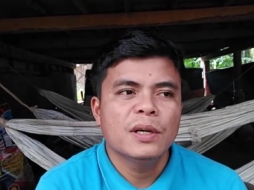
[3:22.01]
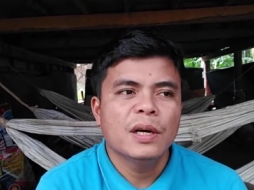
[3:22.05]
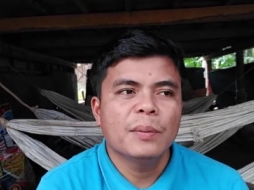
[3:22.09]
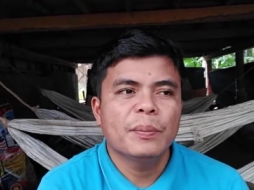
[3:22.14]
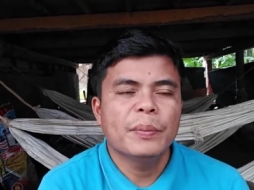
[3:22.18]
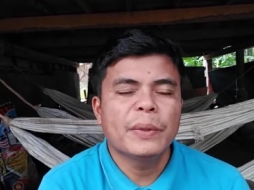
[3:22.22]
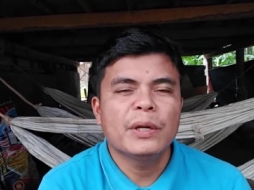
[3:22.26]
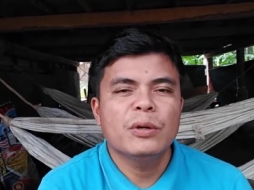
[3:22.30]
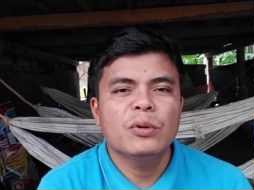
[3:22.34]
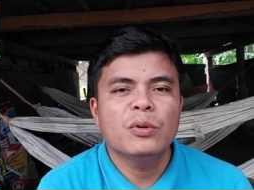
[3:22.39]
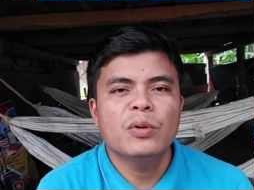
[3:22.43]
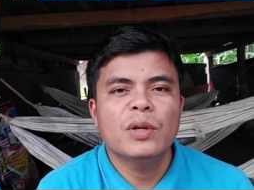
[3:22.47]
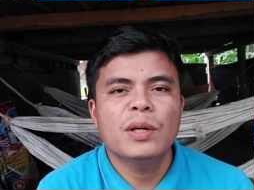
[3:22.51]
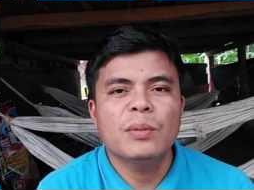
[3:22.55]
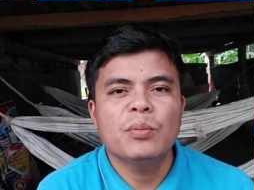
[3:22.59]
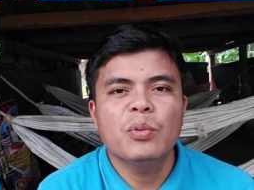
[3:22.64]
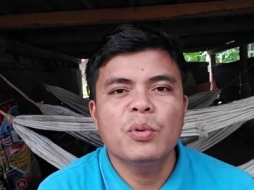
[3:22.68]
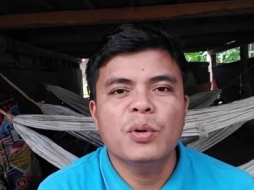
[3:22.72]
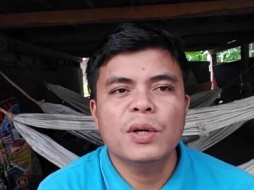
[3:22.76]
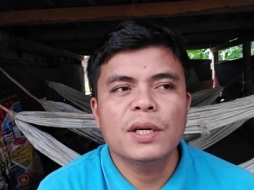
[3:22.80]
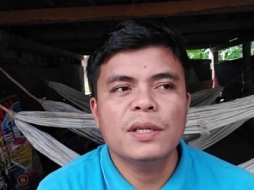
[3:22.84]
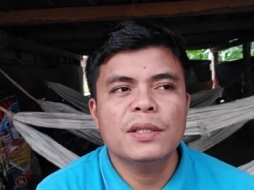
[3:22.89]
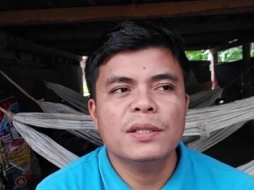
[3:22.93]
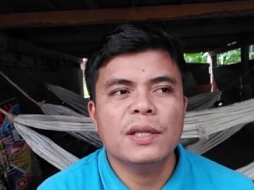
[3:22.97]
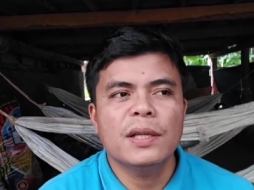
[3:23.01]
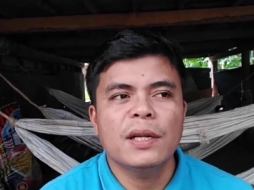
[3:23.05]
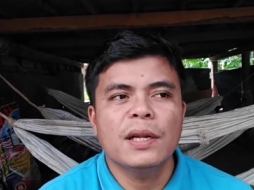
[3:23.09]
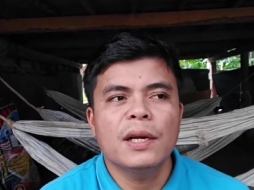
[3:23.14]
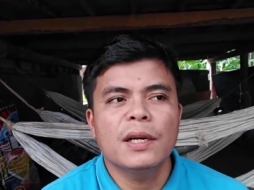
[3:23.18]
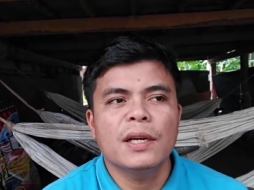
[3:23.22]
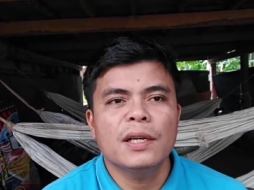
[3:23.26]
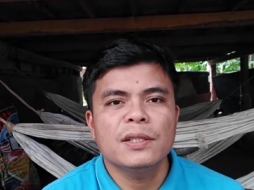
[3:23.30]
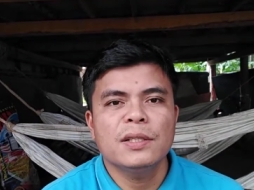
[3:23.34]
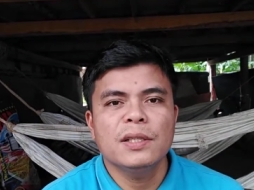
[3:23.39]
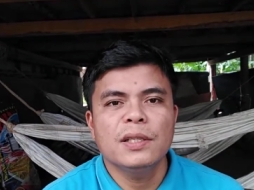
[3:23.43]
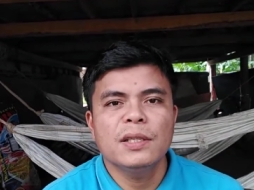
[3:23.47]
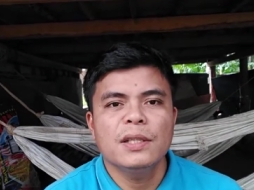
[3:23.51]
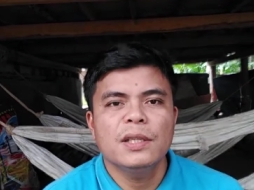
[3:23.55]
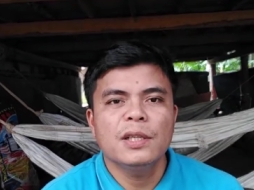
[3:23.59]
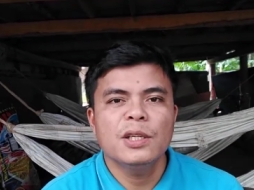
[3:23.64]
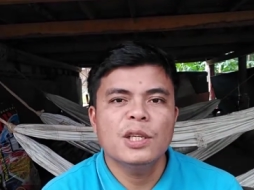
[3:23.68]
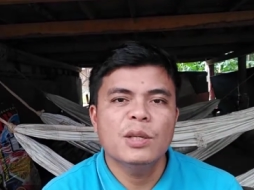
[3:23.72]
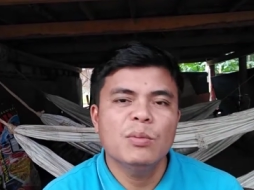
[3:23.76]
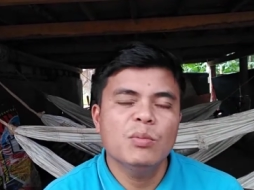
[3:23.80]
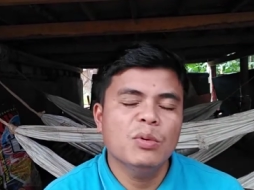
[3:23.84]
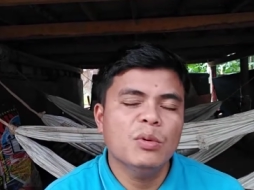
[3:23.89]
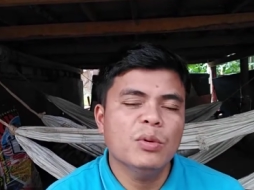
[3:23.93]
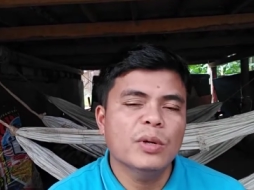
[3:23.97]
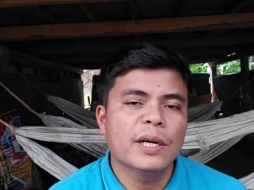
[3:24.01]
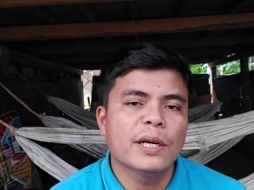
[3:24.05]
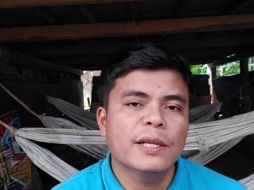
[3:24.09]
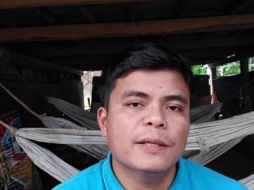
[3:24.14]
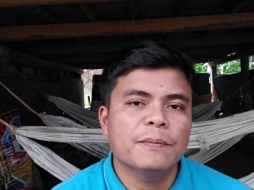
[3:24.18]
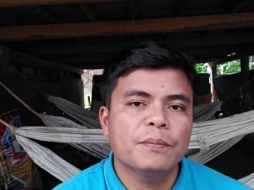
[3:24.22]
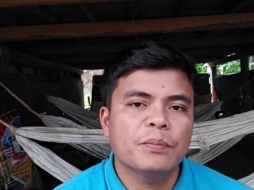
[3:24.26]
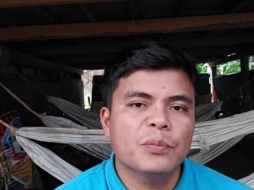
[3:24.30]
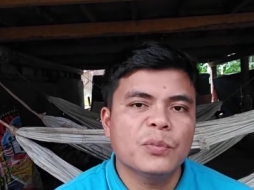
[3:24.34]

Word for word: panduna po kay sala nga siging gibuhat